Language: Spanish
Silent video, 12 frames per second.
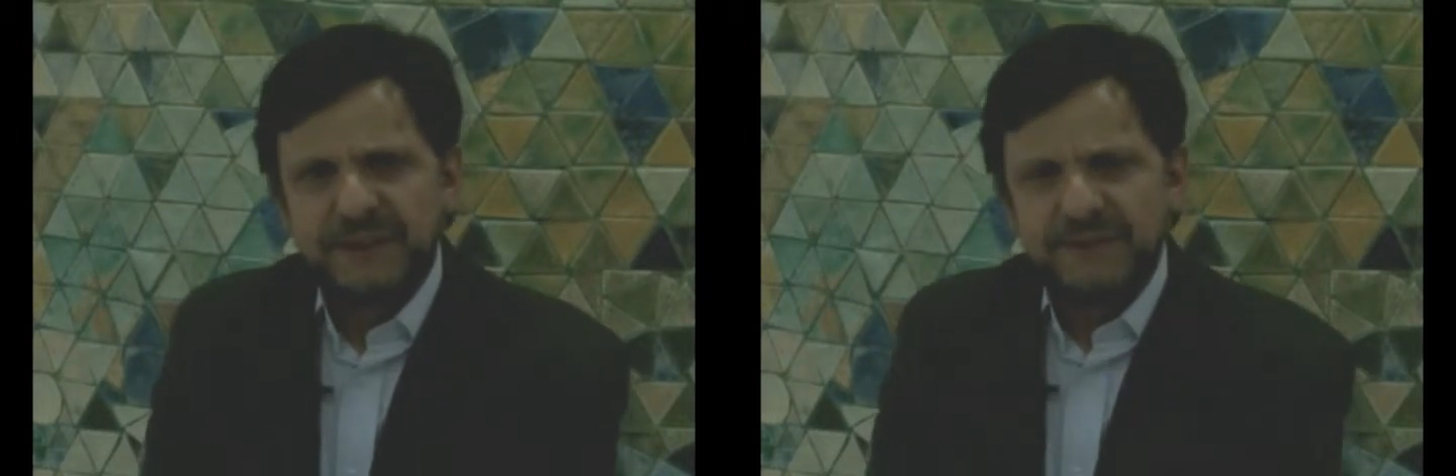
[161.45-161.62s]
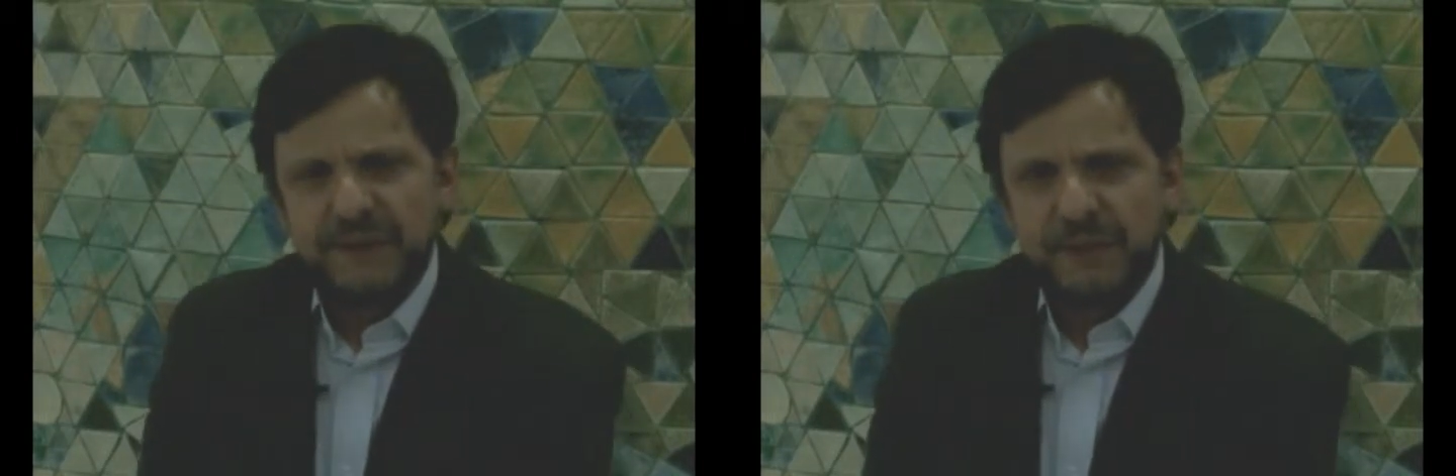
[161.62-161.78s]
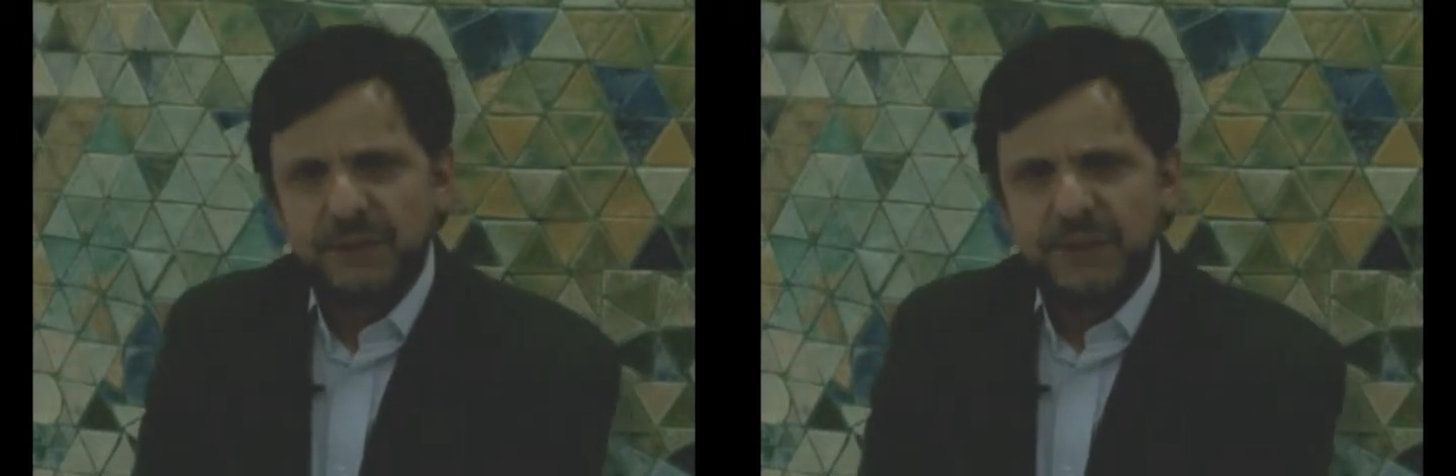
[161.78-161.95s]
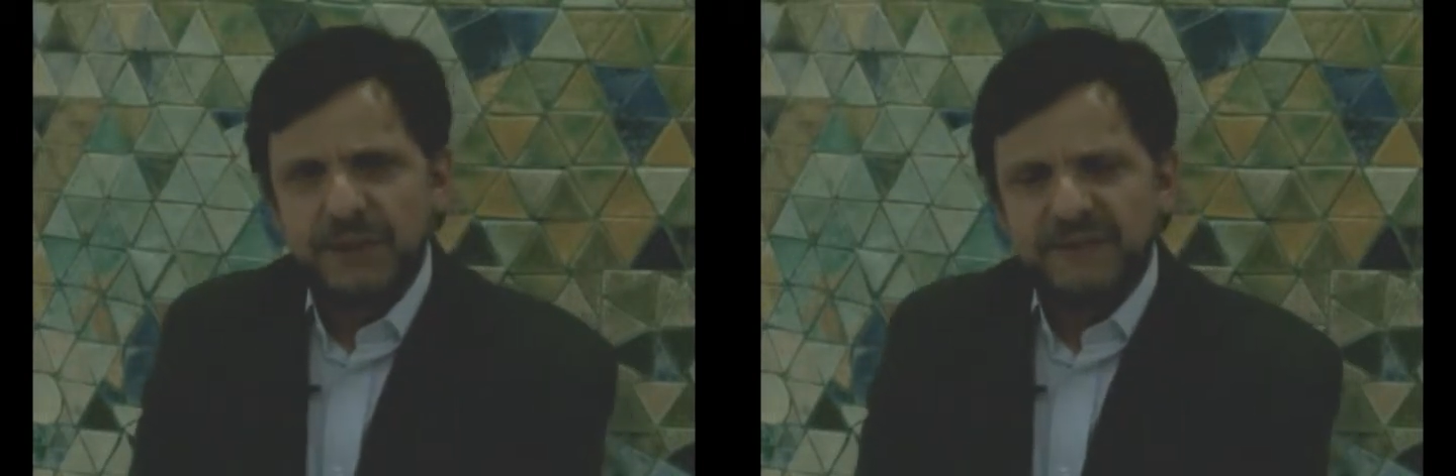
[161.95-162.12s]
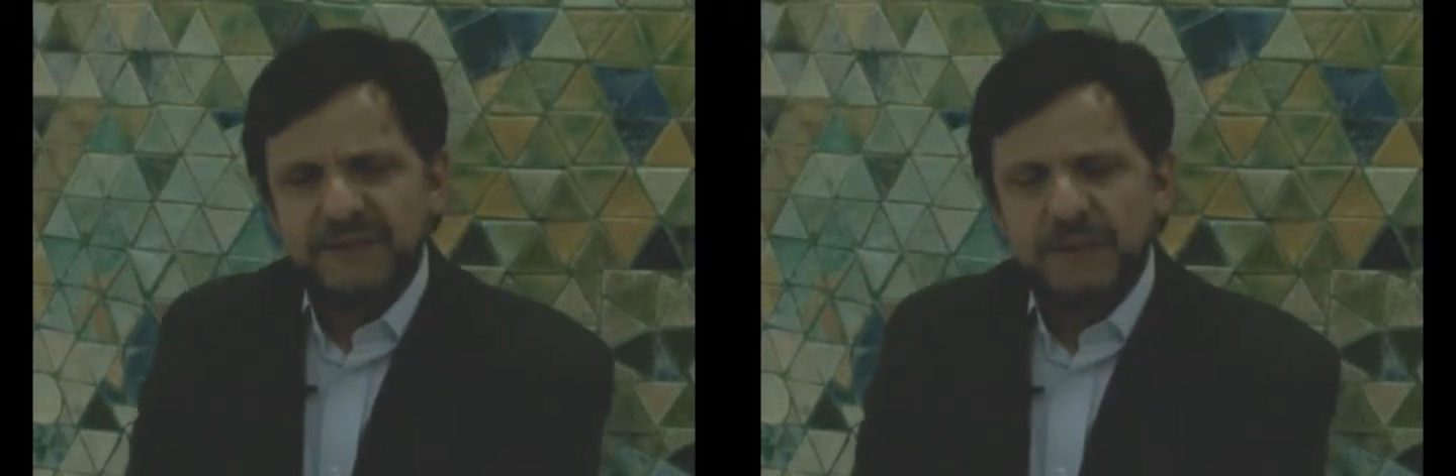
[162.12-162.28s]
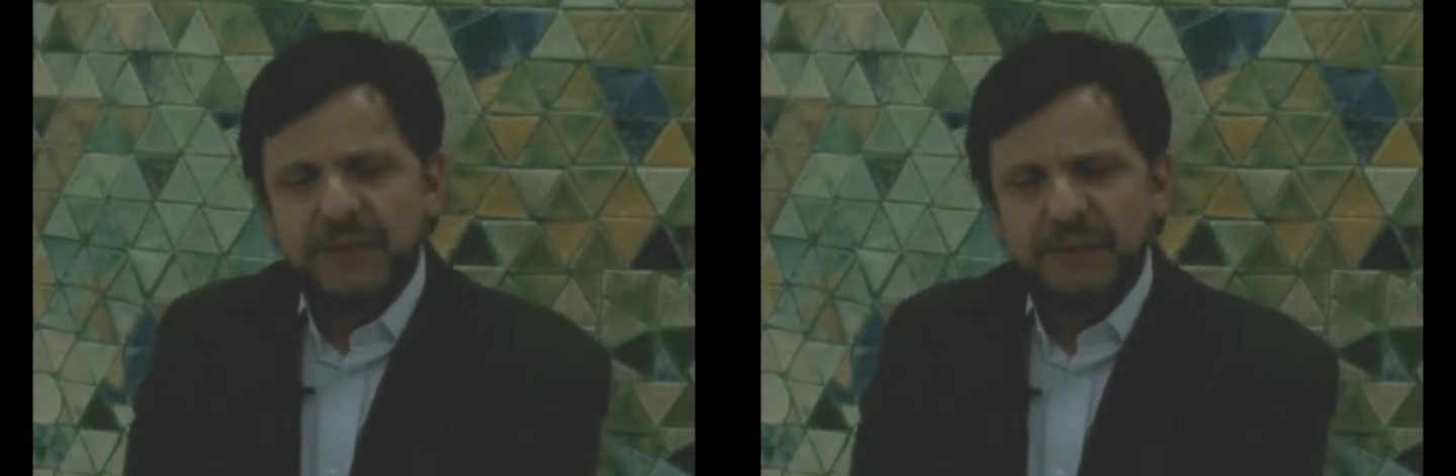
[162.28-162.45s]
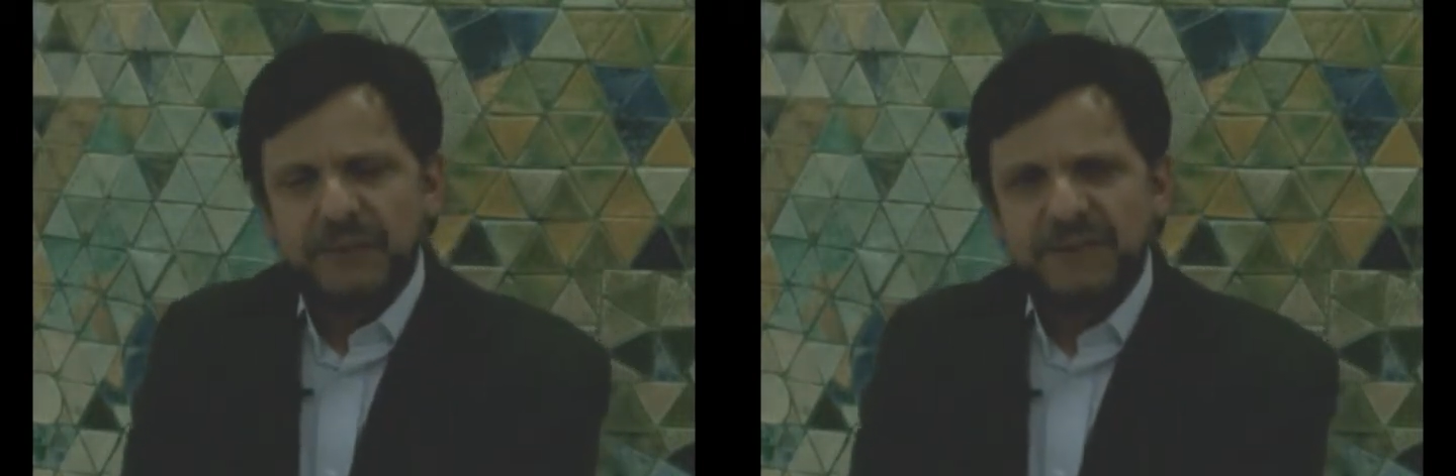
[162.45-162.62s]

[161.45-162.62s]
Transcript: desarrollo y crecimiento